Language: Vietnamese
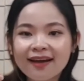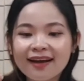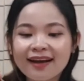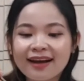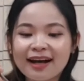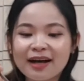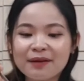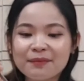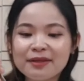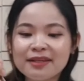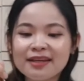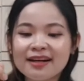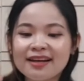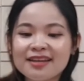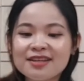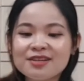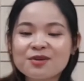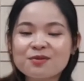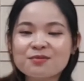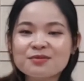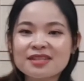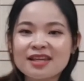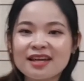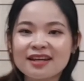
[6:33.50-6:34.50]
à? à, bây giờ yến
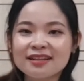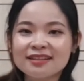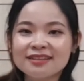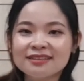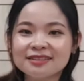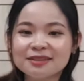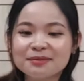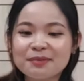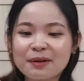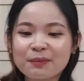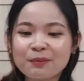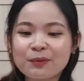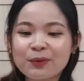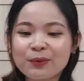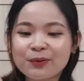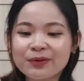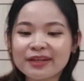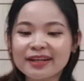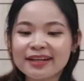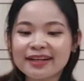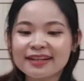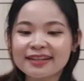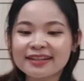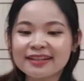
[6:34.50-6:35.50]
cũng sẽ rửa bằng
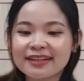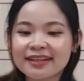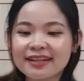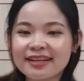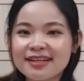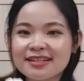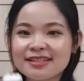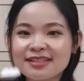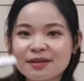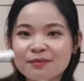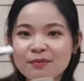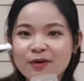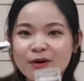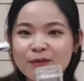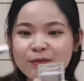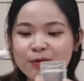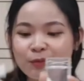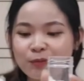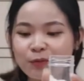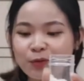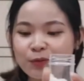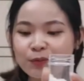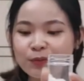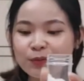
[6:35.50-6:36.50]
muối ha yến sẽ bỏ
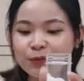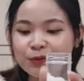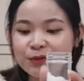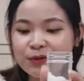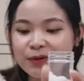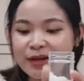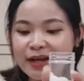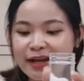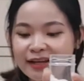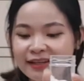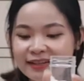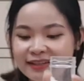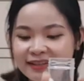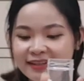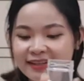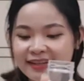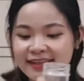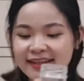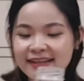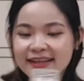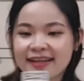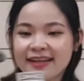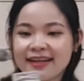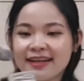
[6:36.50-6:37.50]
một muỗng muối vô đây
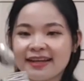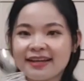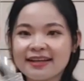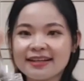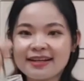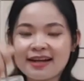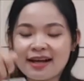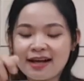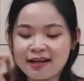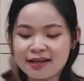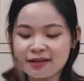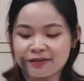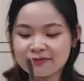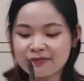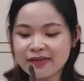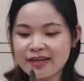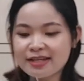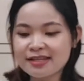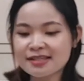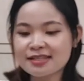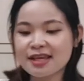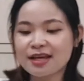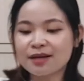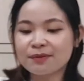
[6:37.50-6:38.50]
đó và
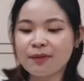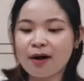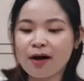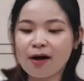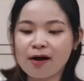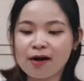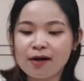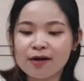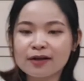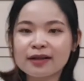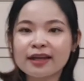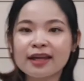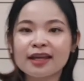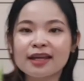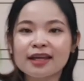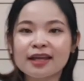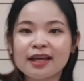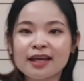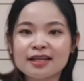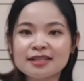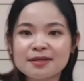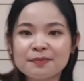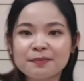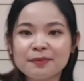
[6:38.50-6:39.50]
yến sẽ bỏ cái
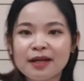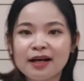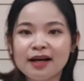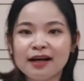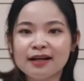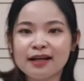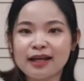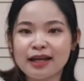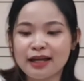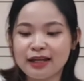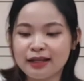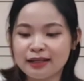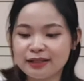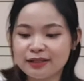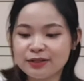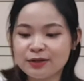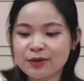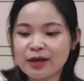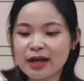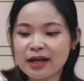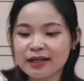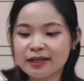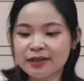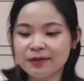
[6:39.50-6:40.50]
à, súp lơ này
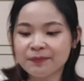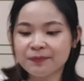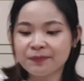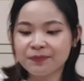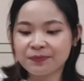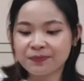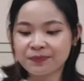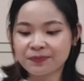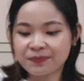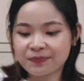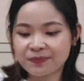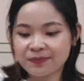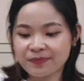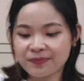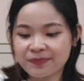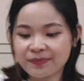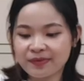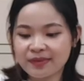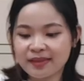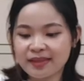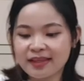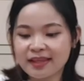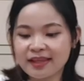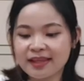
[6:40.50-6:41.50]
vô đây
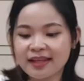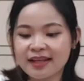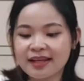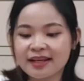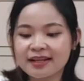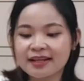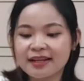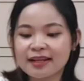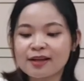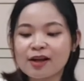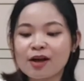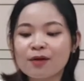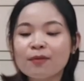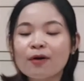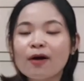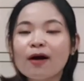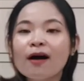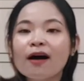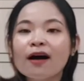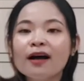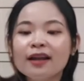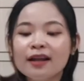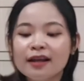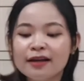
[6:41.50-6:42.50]
để coi một
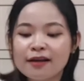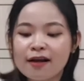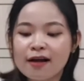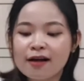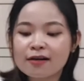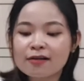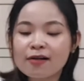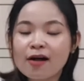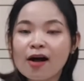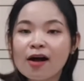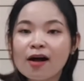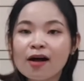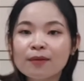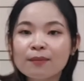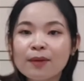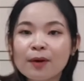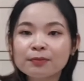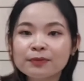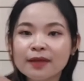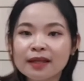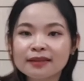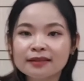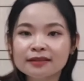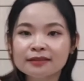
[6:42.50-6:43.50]
hồi là nó có
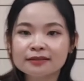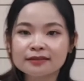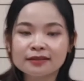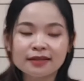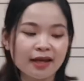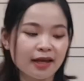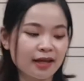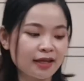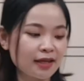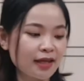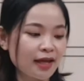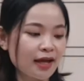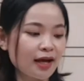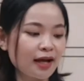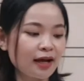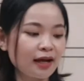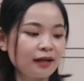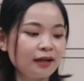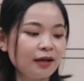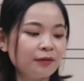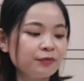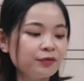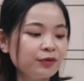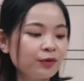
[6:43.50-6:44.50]
bóc tách được cái
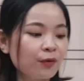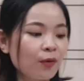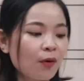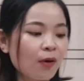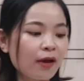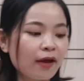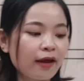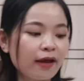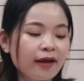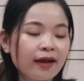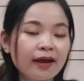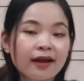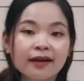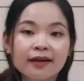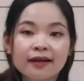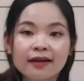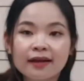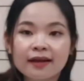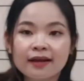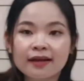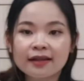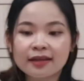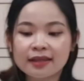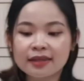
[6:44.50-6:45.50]
à, lớp nhũ hoa
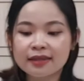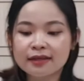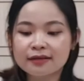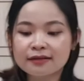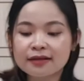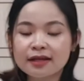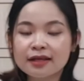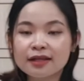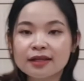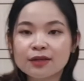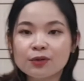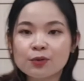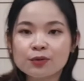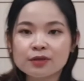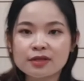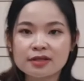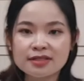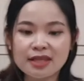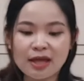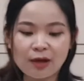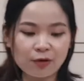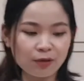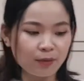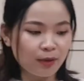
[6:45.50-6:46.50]
những cái thuốc trừ
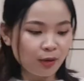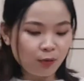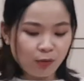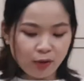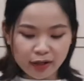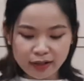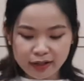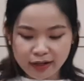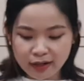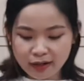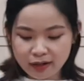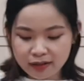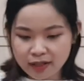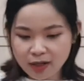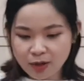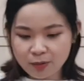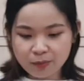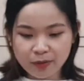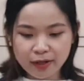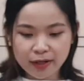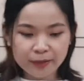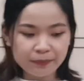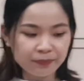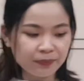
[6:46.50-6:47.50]
sâu bên ngoài ra hay
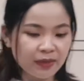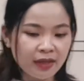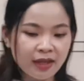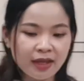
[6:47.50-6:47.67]
không ha